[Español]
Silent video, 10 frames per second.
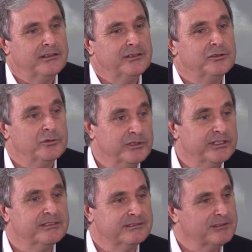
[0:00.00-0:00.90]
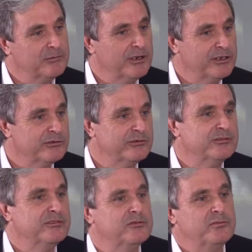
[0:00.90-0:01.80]
intuir cuáles
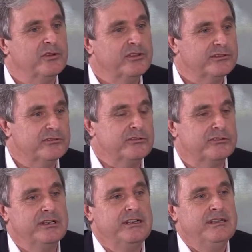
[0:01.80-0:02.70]
son los procesos